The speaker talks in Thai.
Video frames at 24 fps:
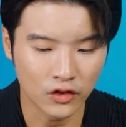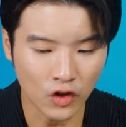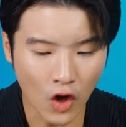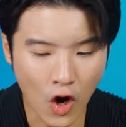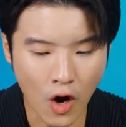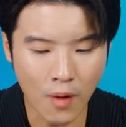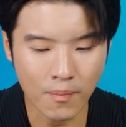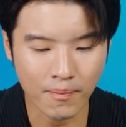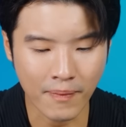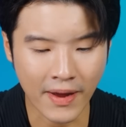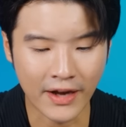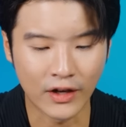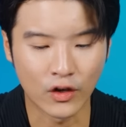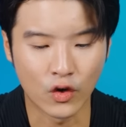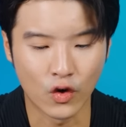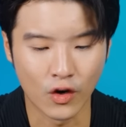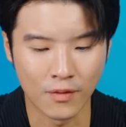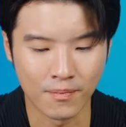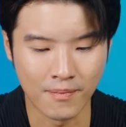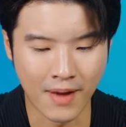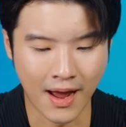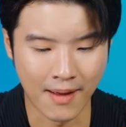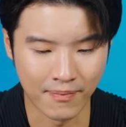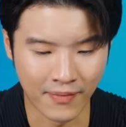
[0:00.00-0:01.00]
ต้องเป็นค
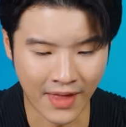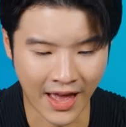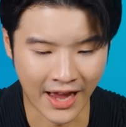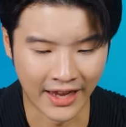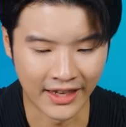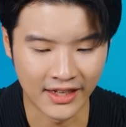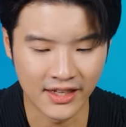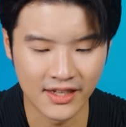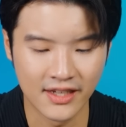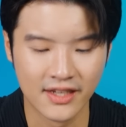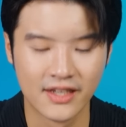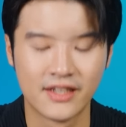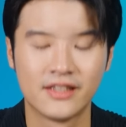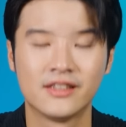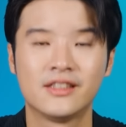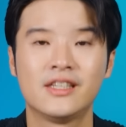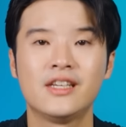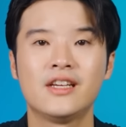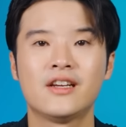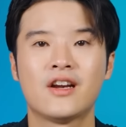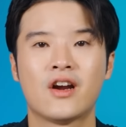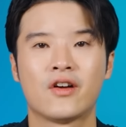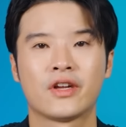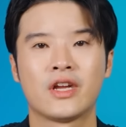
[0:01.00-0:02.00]
นแบบไหน
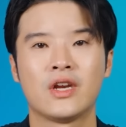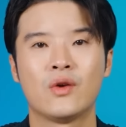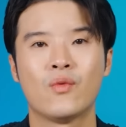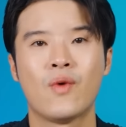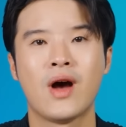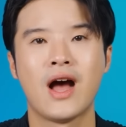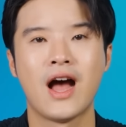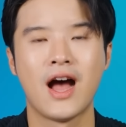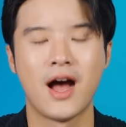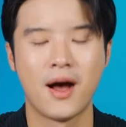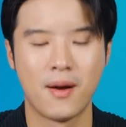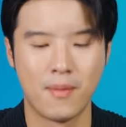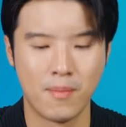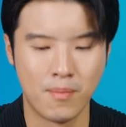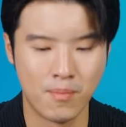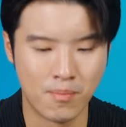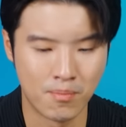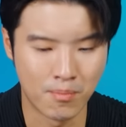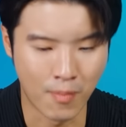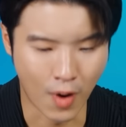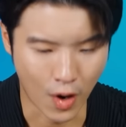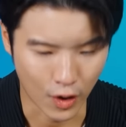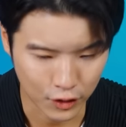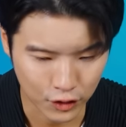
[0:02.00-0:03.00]
ที่เราคิดว่า
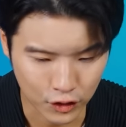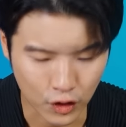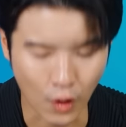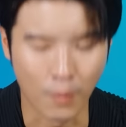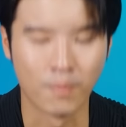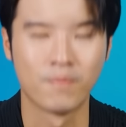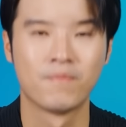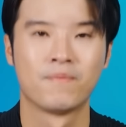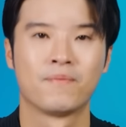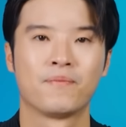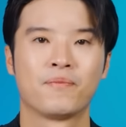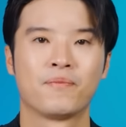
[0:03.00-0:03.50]
เหมาะสม